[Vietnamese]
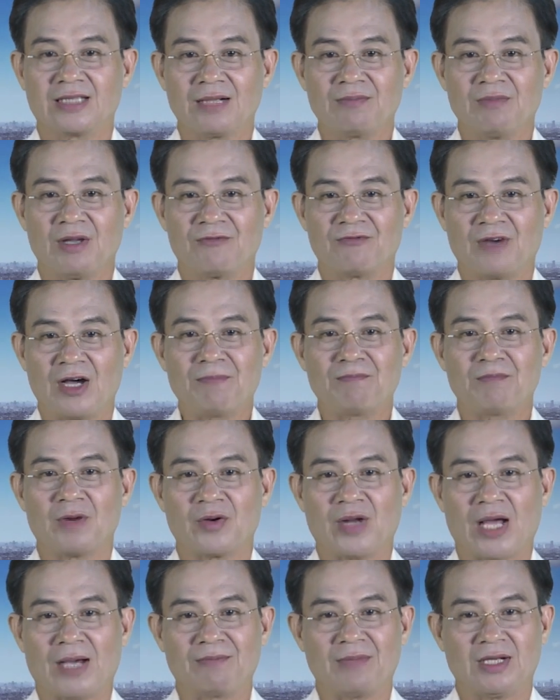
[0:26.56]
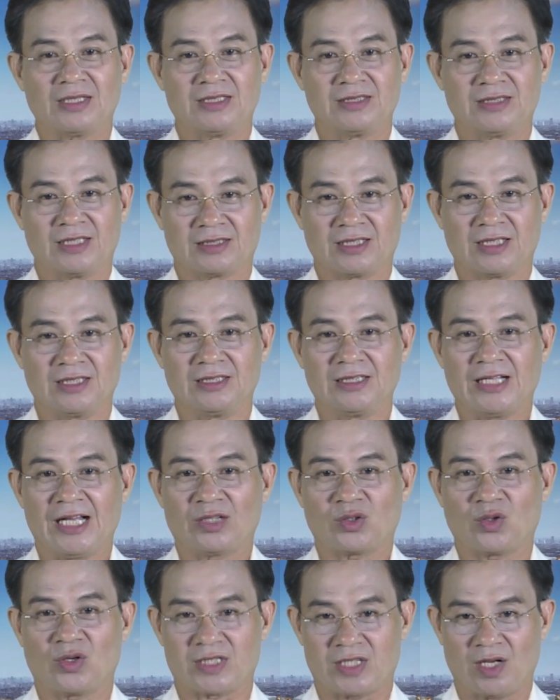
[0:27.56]
các biện pháp bảo đảm an ninh trật tự,
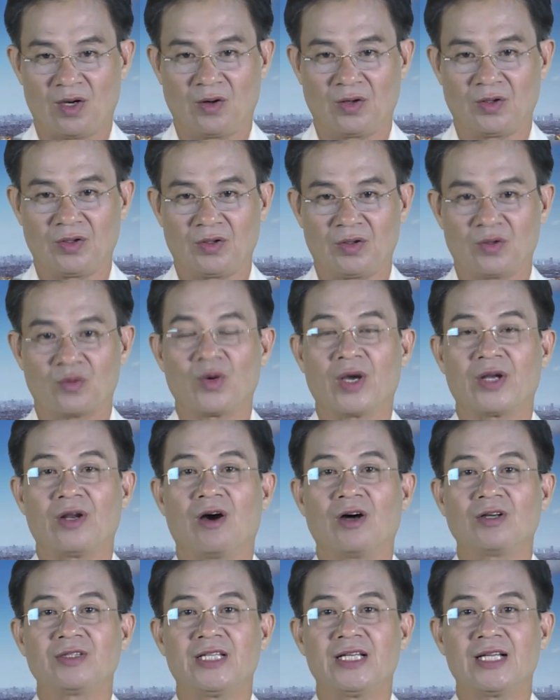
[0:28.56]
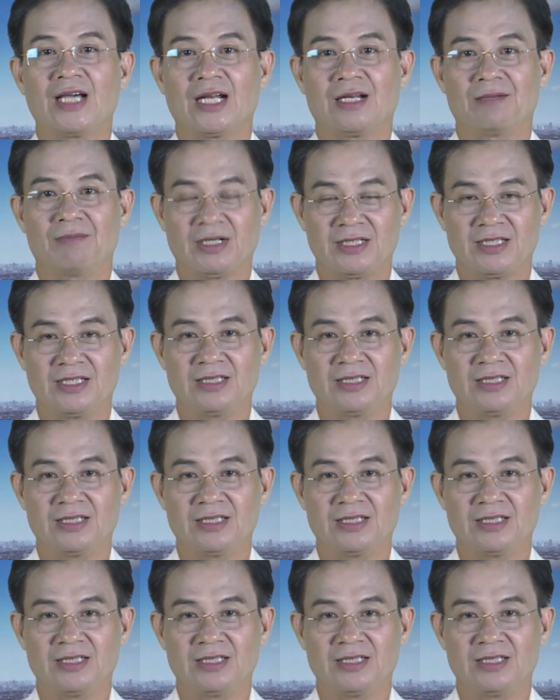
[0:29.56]
an toàn xã hội, qua đó tiến hành bắt